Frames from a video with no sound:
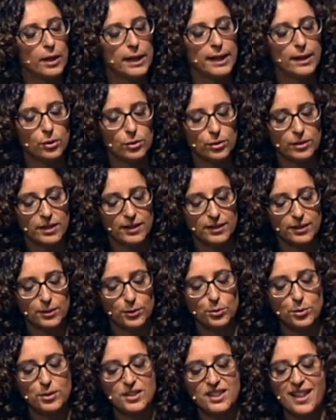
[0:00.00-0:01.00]
ricco
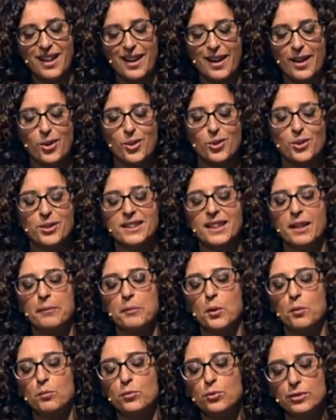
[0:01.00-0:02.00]
d'astuzia racconta a
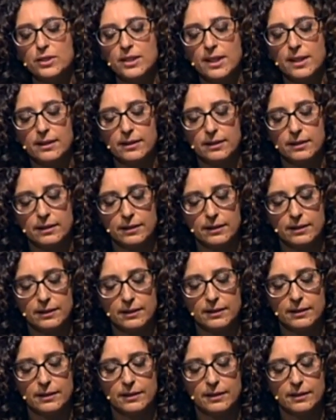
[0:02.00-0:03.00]
mio Musa
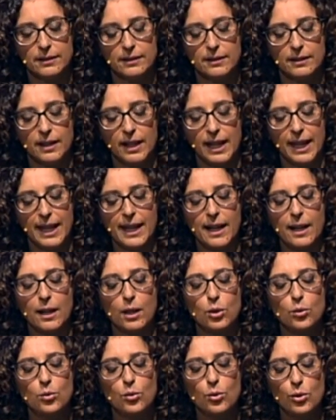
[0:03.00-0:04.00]
che a
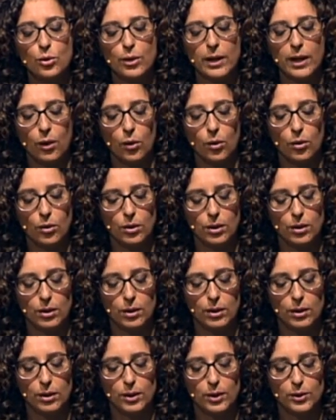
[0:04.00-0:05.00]
lungo errò
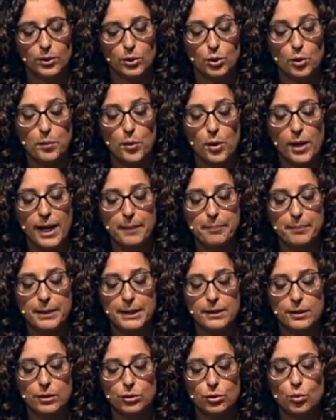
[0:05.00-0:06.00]
dopo che
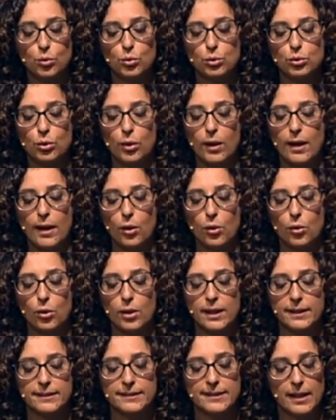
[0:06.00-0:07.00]
ebbe distrutto la
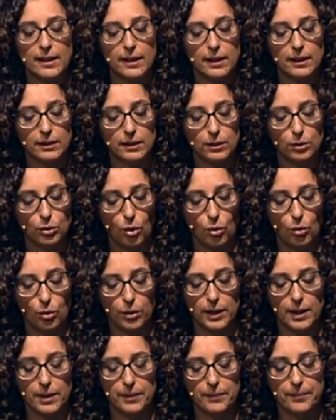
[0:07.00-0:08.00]
rocca sacra di
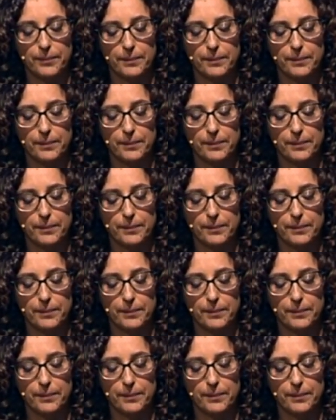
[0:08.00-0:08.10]
Troia.